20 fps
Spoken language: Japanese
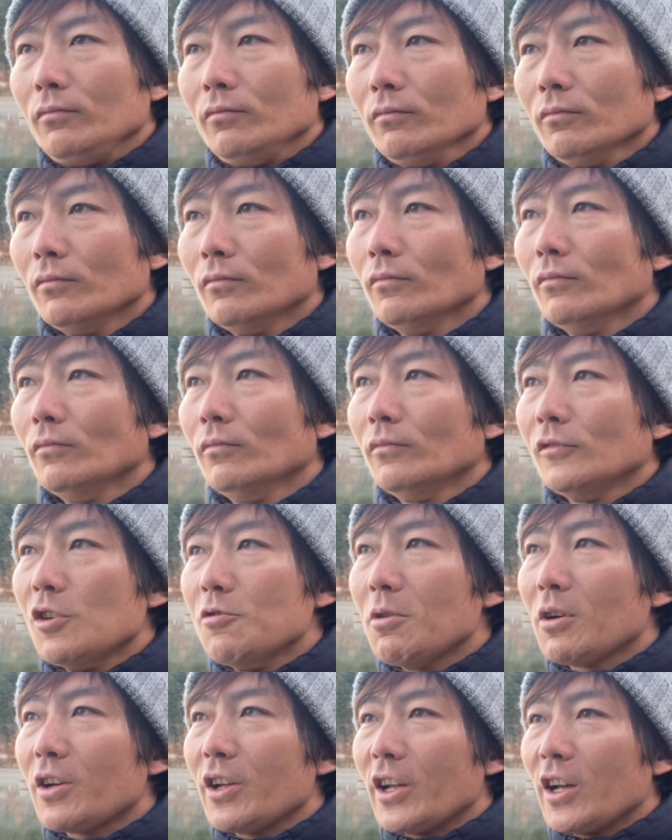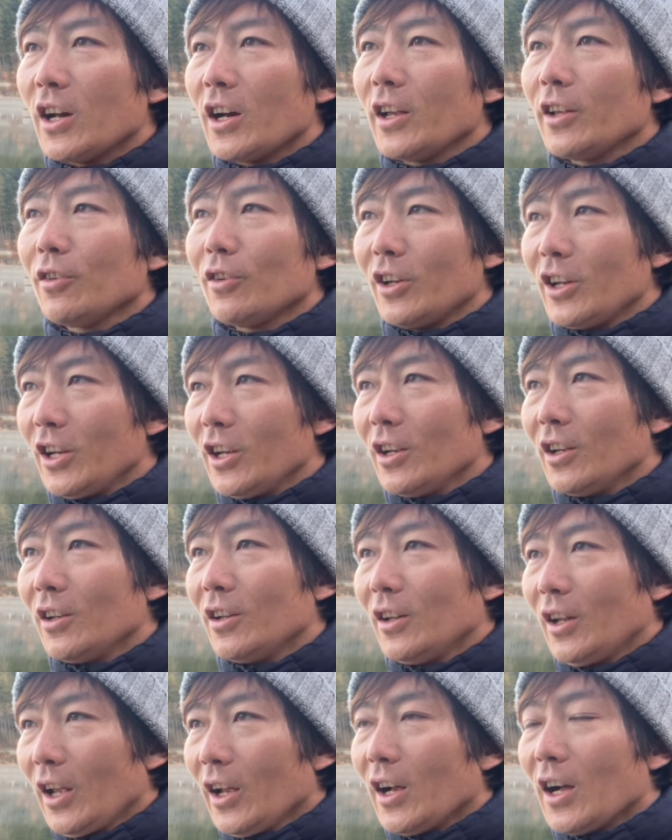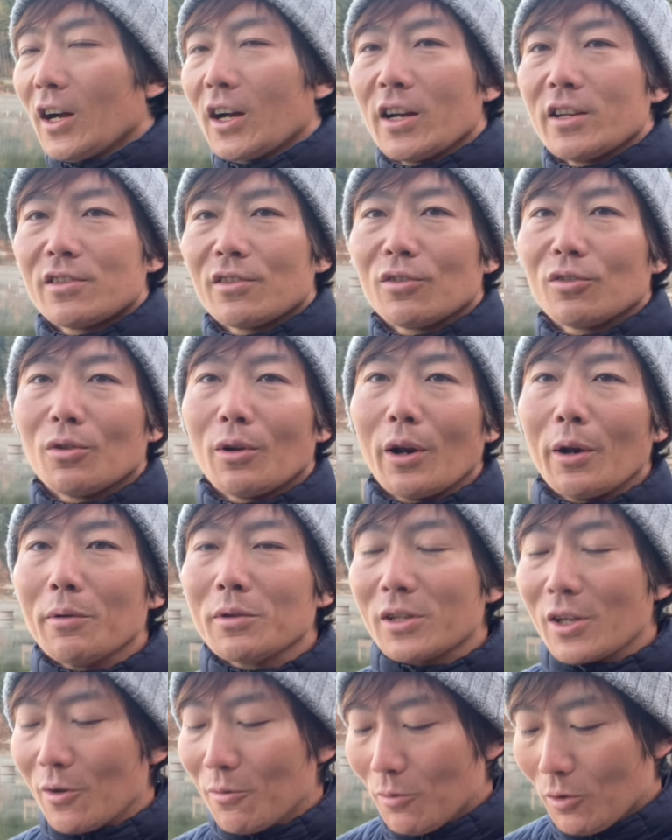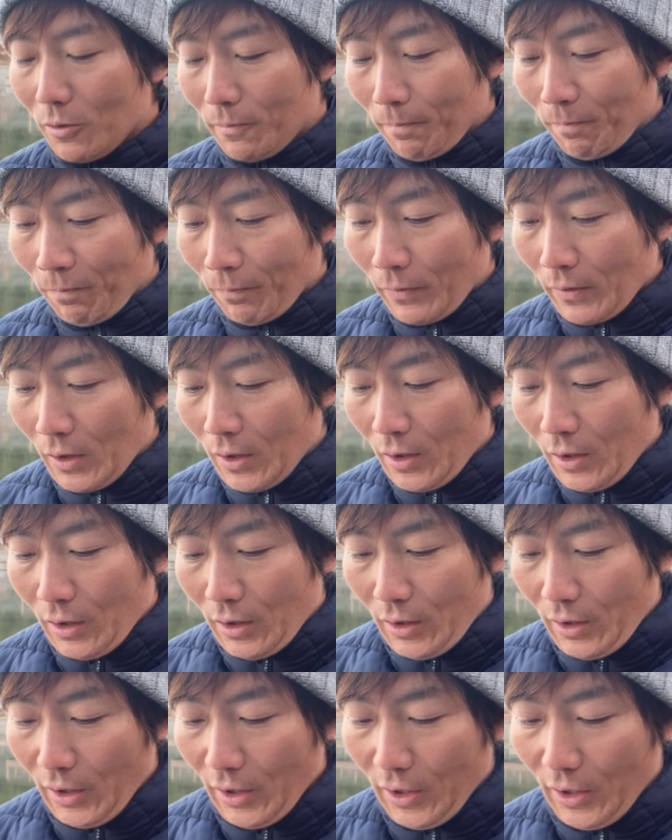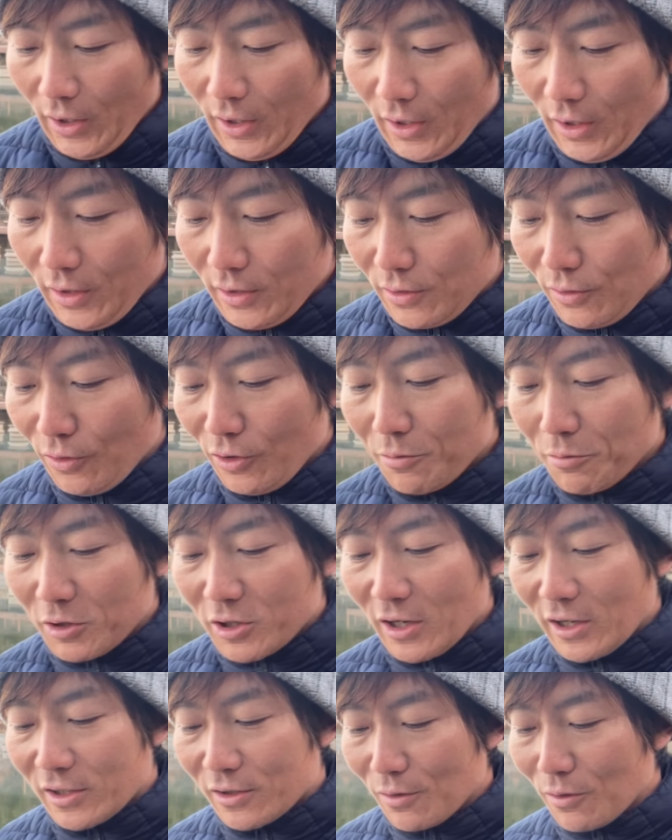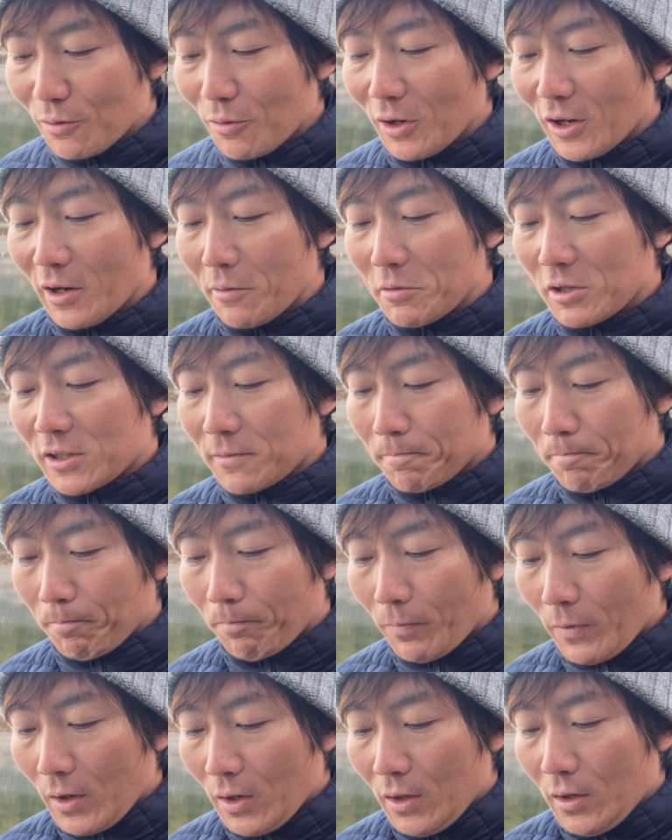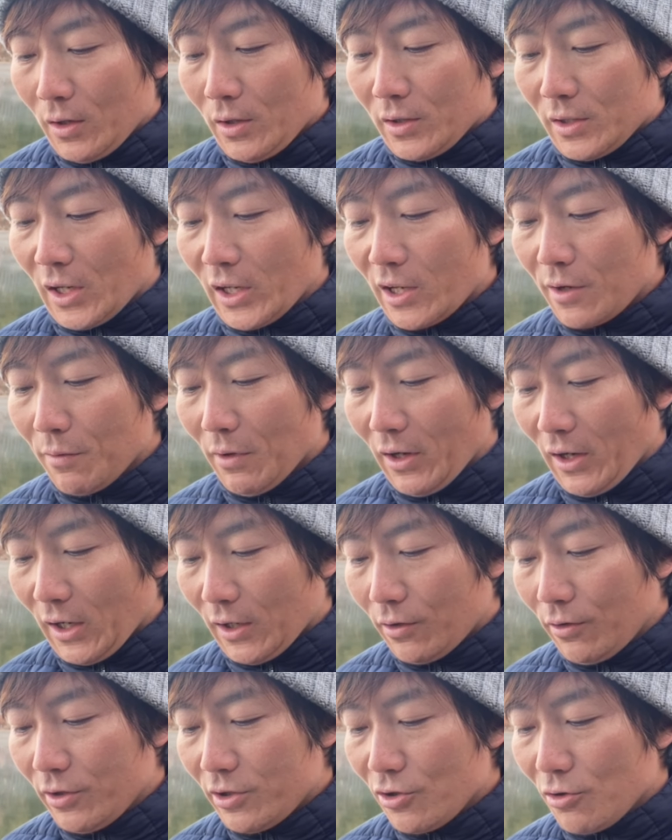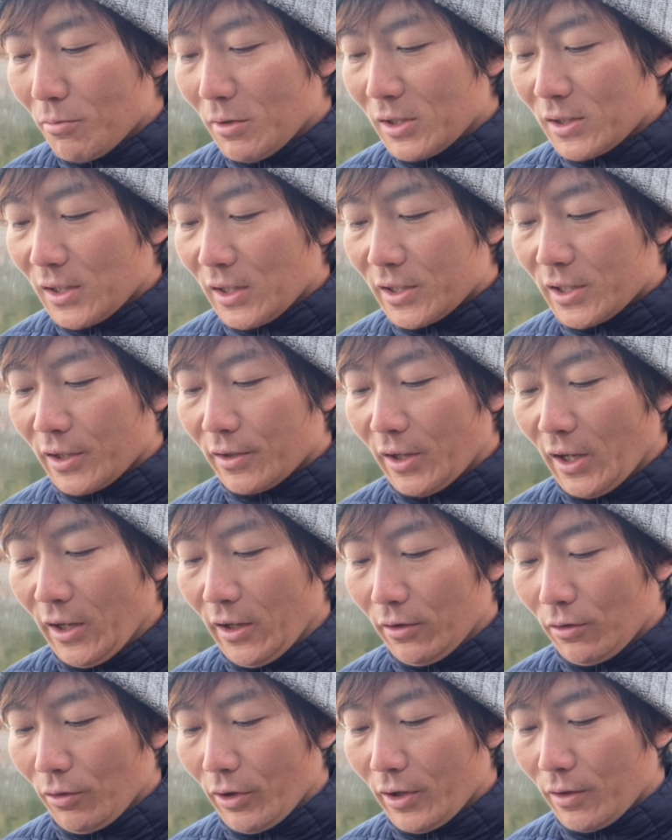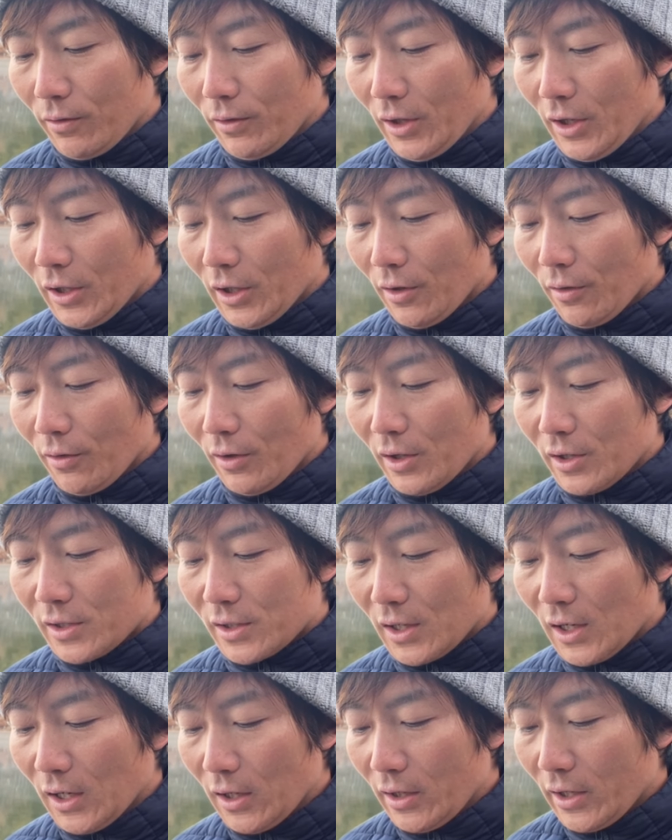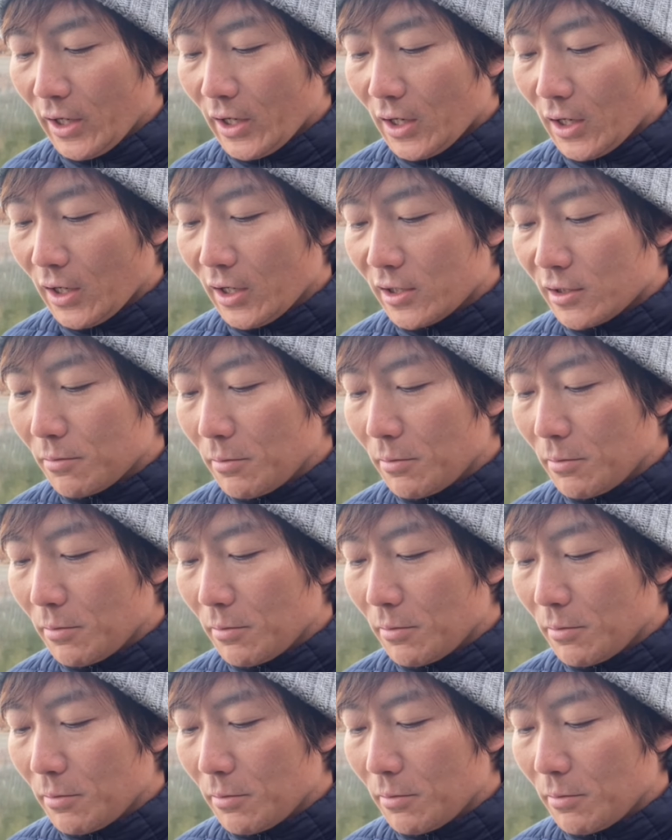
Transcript: うんうまくいかない時にねがっかりすることはありますけども、えー、その気持ちはすごくわかります最近は楽打ちをマスターしたくて取り組んでいたのですが、1ヶ月